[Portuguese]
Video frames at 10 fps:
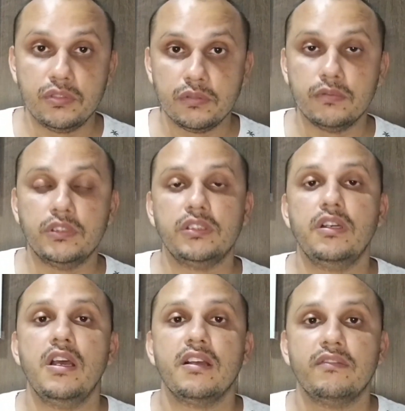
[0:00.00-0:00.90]
de
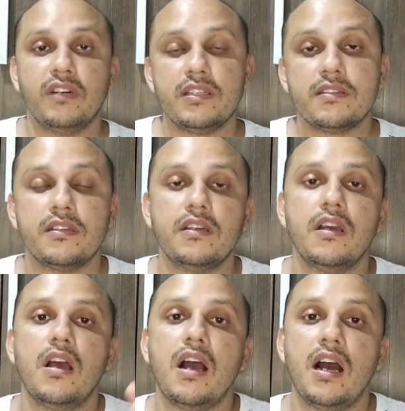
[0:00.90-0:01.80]
hoje vai
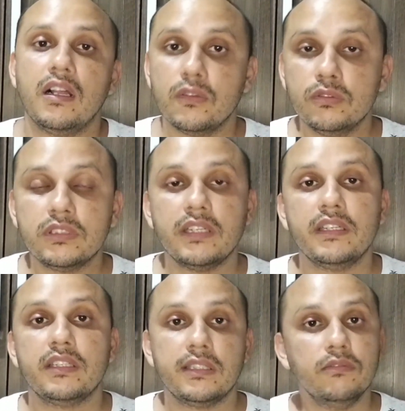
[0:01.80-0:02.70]
ser a luta
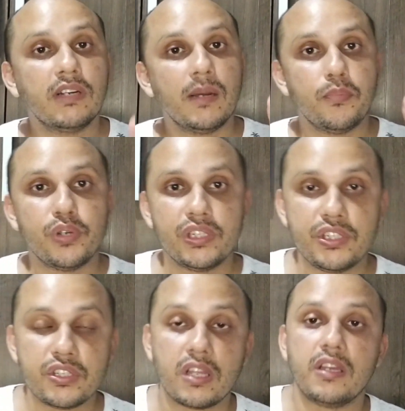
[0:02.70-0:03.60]
entre um
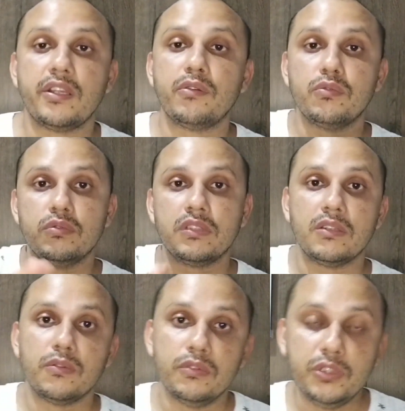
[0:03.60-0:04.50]
capoeirista e um
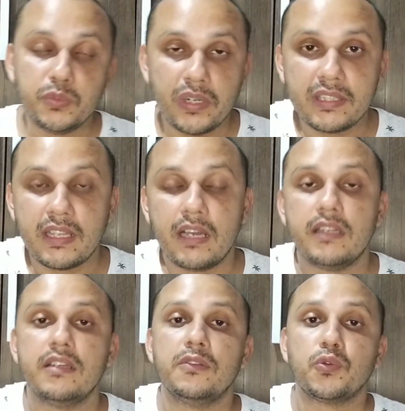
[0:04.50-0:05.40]
lutador de Muay
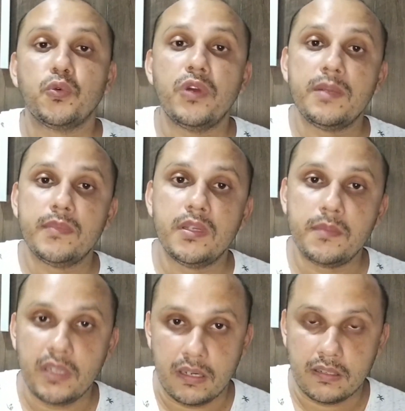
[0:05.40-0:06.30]
Thai no
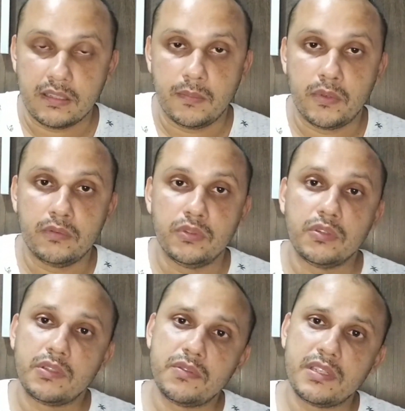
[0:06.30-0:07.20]
MMA, tá bom? Eu
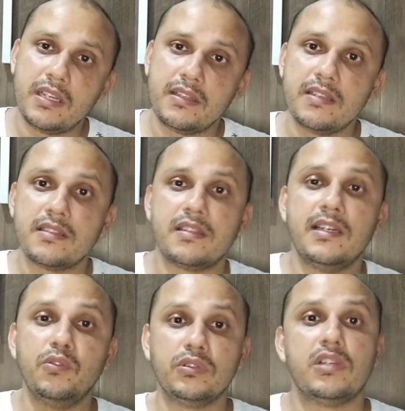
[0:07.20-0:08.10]
não tenho certeza se
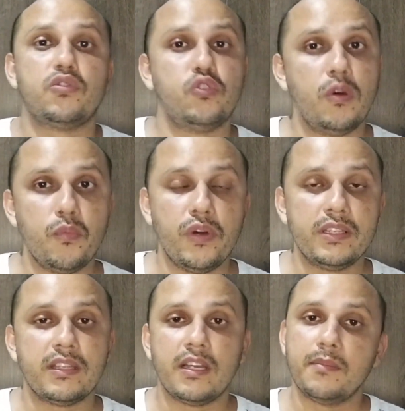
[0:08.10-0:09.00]
ele luta só
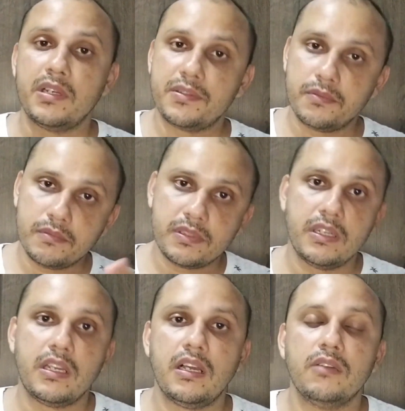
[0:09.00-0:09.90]
Muay Thai, mas eu
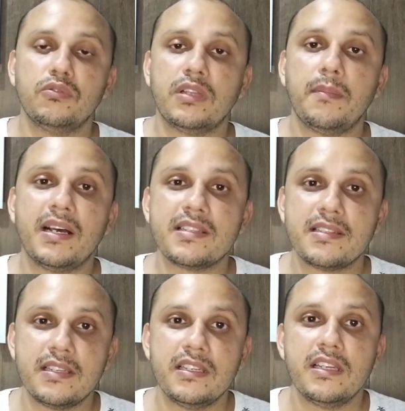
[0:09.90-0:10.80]
sei que a luta base
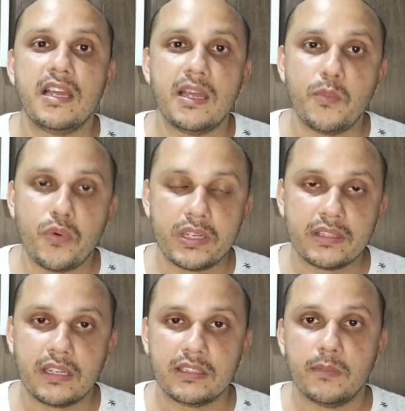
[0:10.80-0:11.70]
dele é Muay
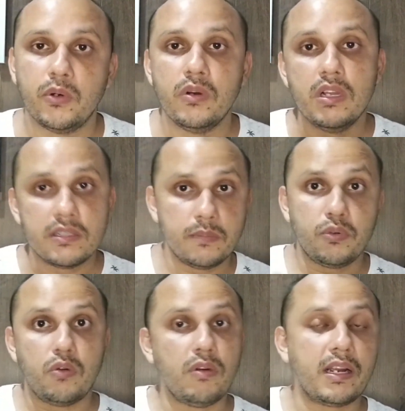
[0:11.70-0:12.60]
Thai, tá bom? Se
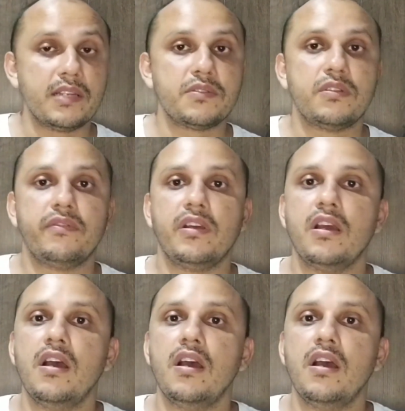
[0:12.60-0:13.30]
por algum acaso tiver